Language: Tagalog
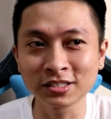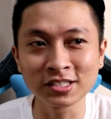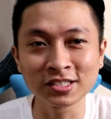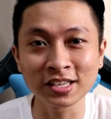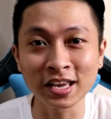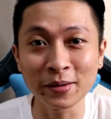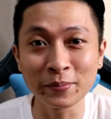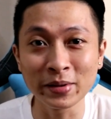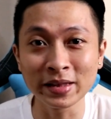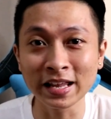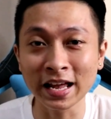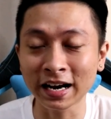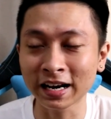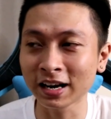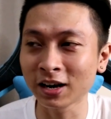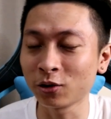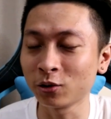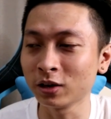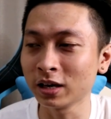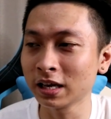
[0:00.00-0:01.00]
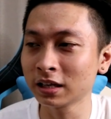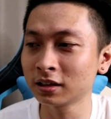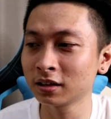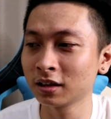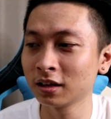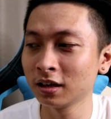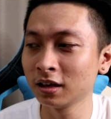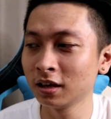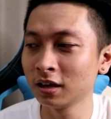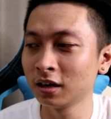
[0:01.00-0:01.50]
nagsiseminar na ulit
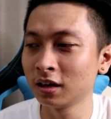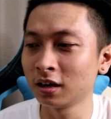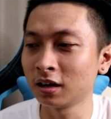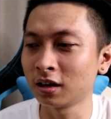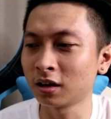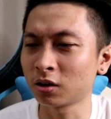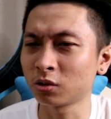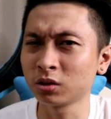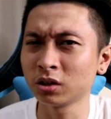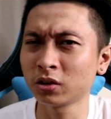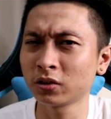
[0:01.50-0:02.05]
ako